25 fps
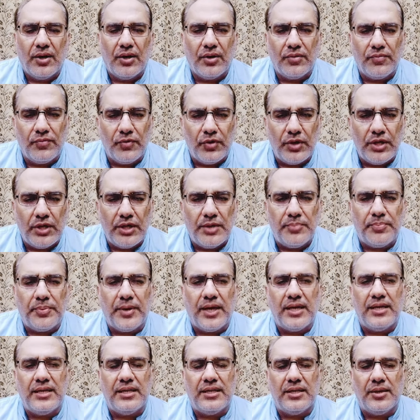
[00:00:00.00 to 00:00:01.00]
और वही
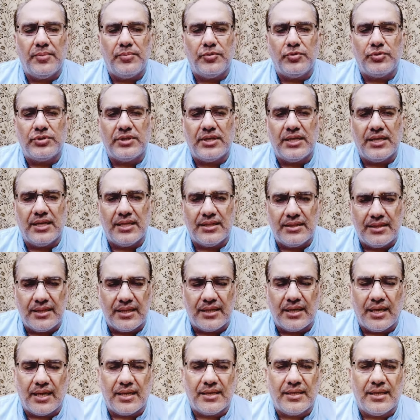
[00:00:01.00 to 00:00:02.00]
पानी जब उसके
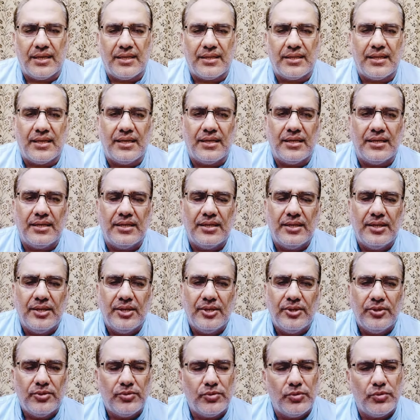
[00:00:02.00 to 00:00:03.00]
अंदर आ जाता है
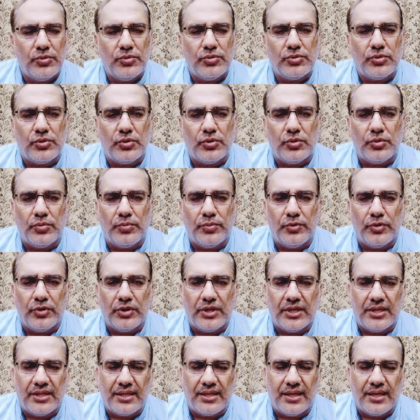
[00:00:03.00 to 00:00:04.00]
तो उसको डुबो
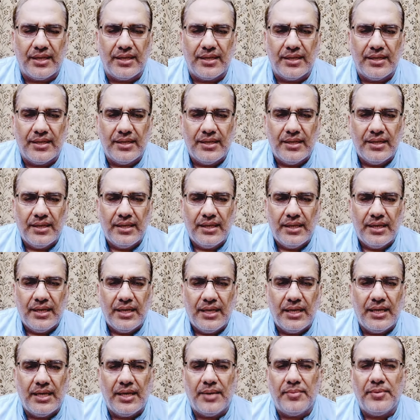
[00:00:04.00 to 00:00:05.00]
देता है
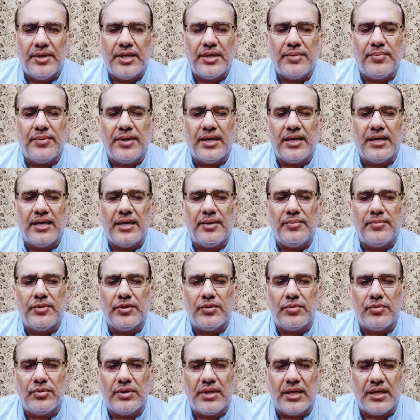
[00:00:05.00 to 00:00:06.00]
इलामा इकबाल
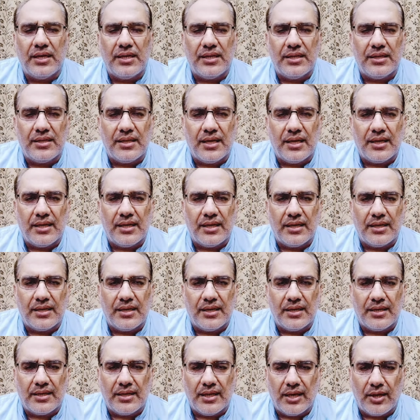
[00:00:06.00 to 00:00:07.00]
रहमत ला
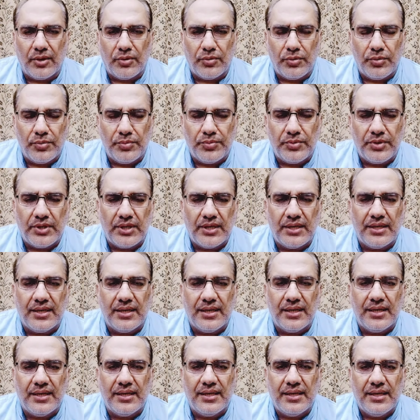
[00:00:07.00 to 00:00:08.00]
का क्या खूब शेर
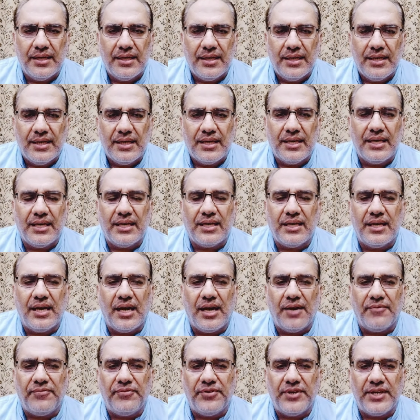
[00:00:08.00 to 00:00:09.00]
है कि
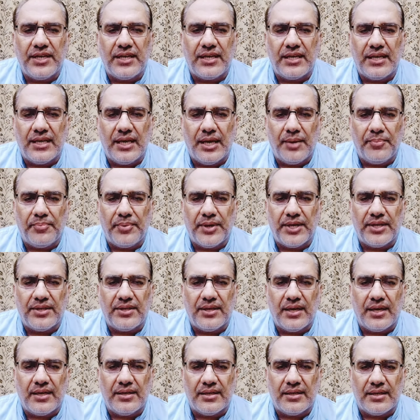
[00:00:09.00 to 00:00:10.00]
काफिर की है
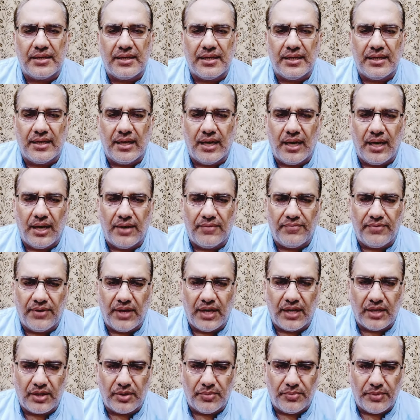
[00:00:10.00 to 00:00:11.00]
पहचान के
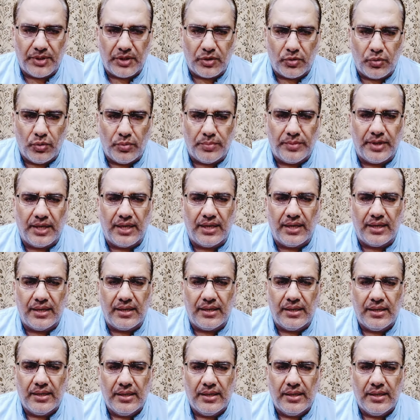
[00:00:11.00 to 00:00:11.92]
आफाक में गुम है